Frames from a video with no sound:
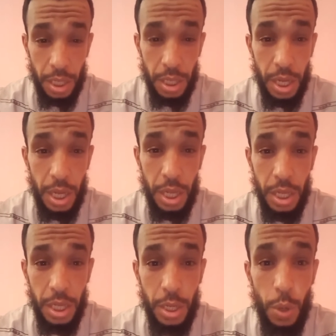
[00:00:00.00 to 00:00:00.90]

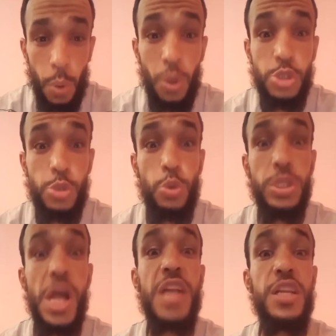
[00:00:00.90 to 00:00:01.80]
ها هو
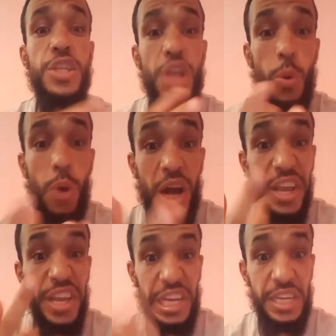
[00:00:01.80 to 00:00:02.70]
سلطان
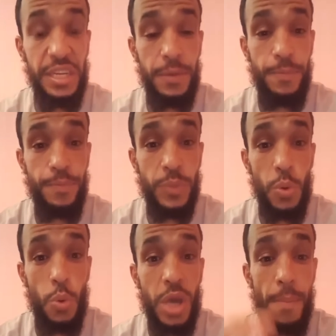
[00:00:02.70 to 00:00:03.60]
الجوارح
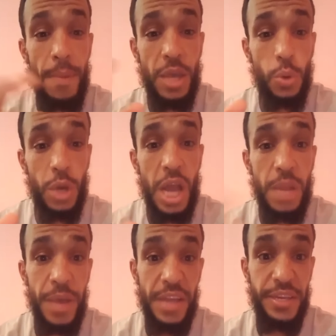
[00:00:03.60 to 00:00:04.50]
وكما يقال
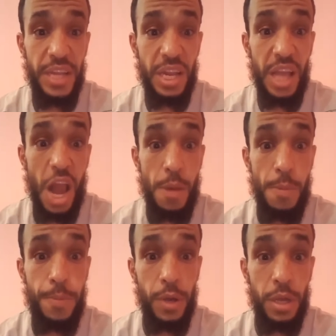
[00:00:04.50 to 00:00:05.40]
بان
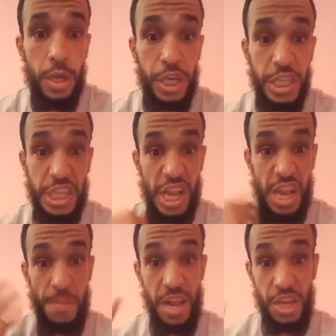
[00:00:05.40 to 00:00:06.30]
القلب
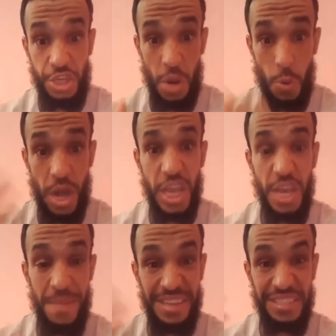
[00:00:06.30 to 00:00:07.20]
كيتكلم مع
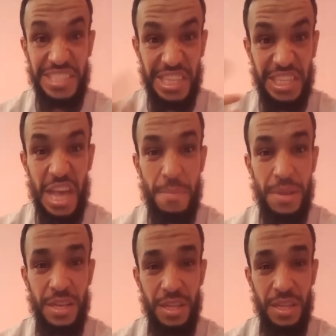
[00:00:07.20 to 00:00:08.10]
الجوارح مع الجسد
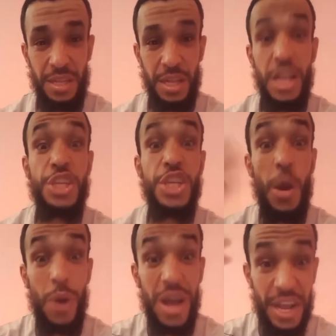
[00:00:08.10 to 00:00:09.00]
كامل
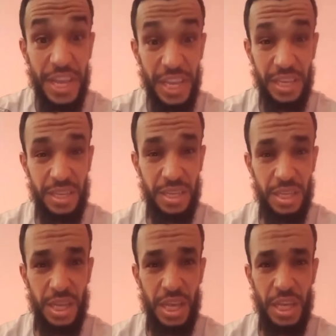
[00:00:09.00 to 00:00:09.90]
الجوارح
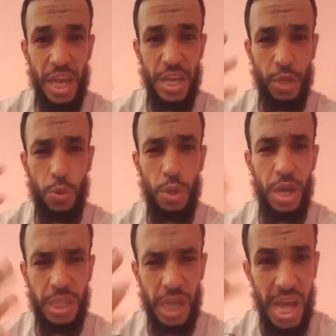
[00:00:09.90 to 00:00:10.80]
يعني
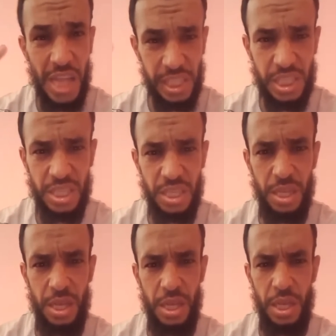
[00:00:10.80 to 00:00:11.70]
هذا حديث
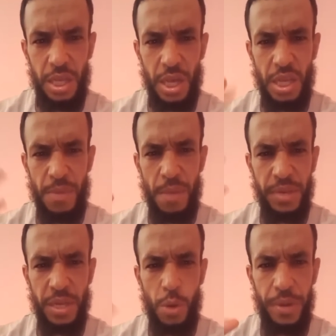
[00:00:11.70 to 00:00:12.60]
يعني ما
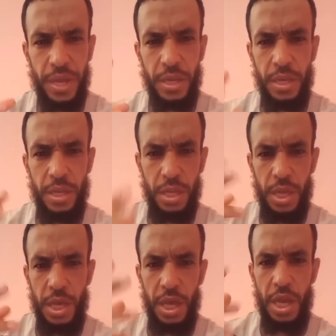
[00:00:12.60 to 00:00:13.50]
من يومين
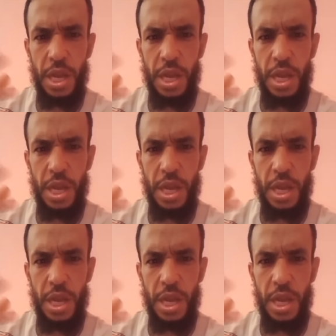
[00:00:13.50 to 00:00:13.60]
الا